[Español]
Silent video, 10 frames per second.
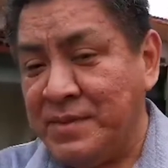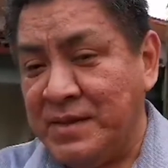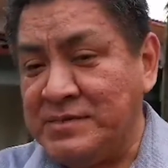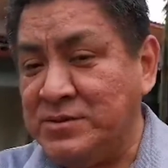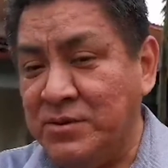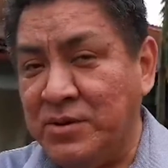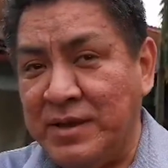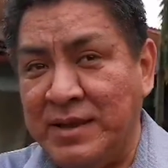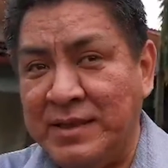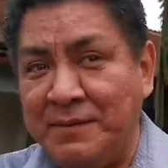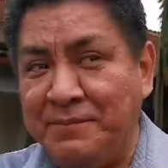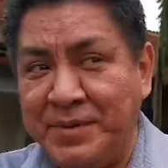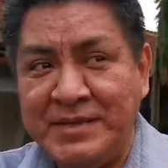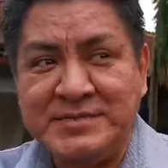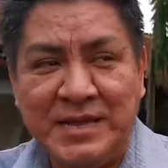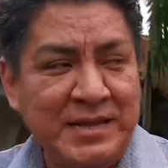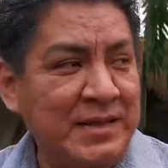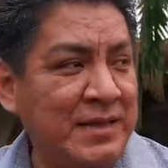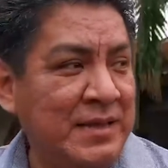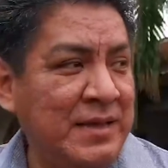Eso es lo que le da prisa
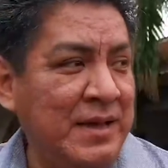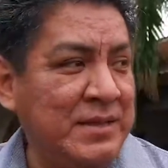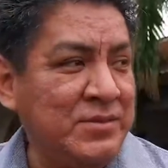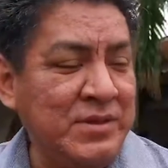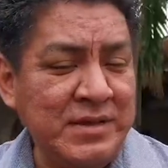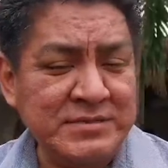a toda